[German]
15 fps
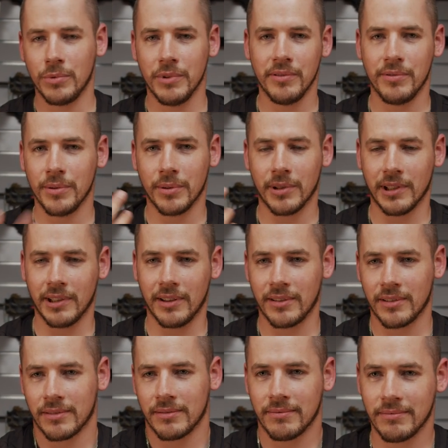Review
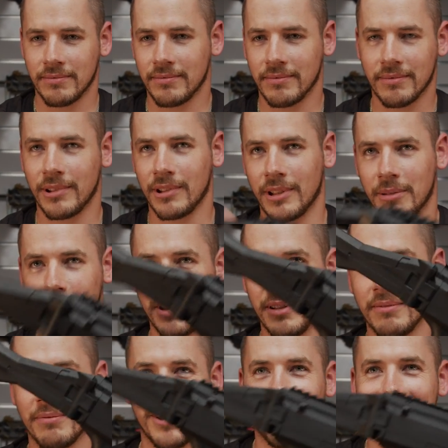halt wie ich halt bin.